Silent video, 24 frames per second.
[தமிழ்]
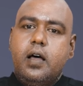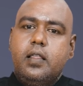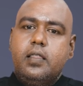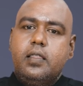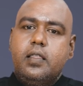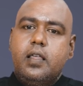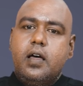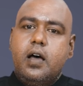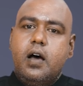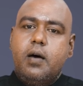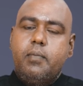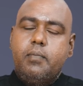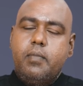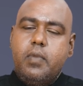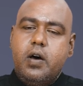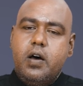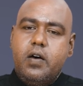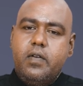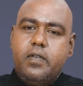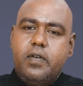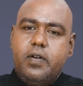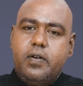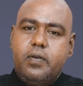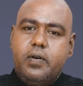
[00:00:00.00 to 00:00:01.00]
அந்த
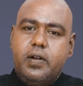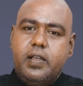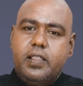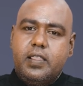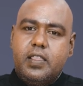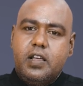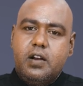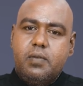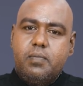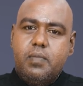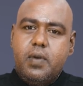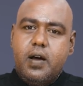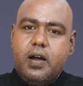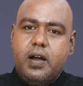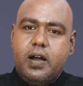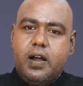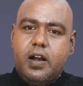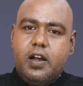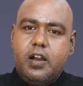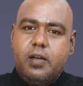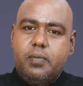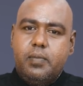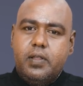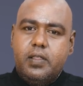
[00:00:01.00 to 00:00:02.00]
அம்மாவினுடைய
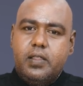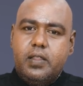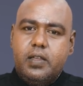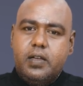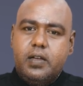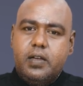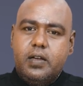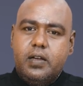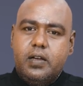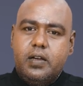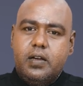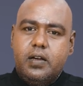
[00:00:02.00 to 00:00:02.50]
திருமாங்கல்யம் வந்து